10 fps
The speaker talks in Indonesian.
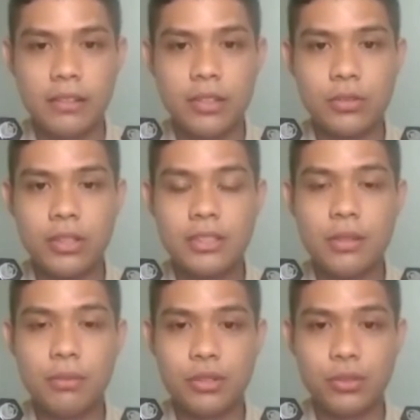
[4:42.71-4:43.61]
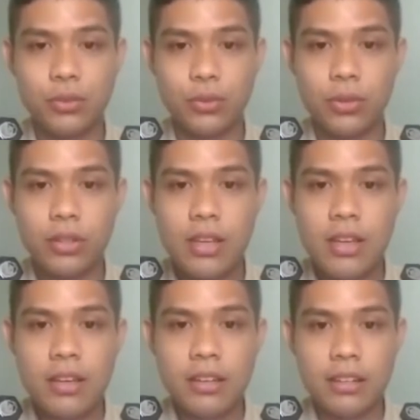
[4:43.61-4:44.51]
Dan juga saya bersyukur
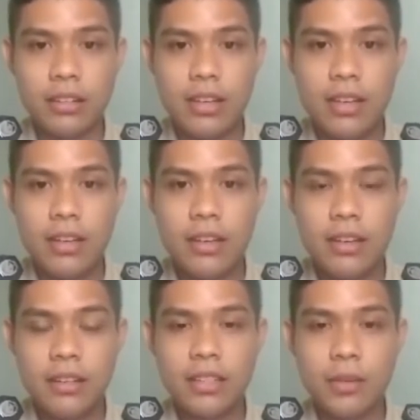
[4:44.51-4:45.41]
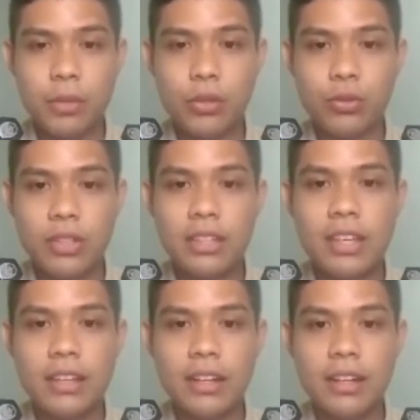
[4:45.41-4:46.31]
karena tiap minggunya
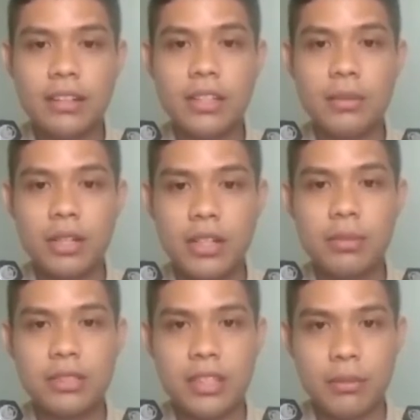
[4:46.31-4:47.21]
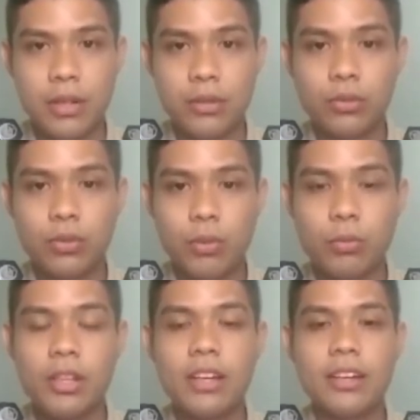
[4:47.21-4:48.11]
diadakan ibadah bersama untuk
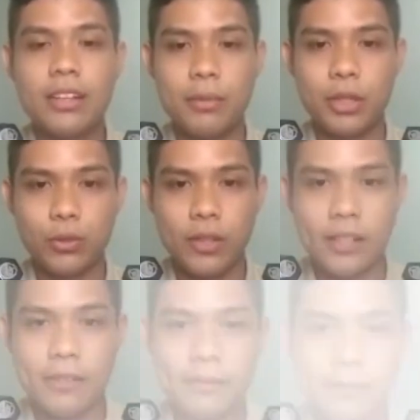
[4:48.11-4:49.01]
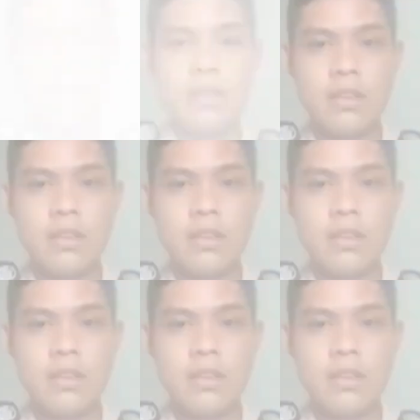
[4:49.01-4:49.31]
memuliakan nama Tuhan.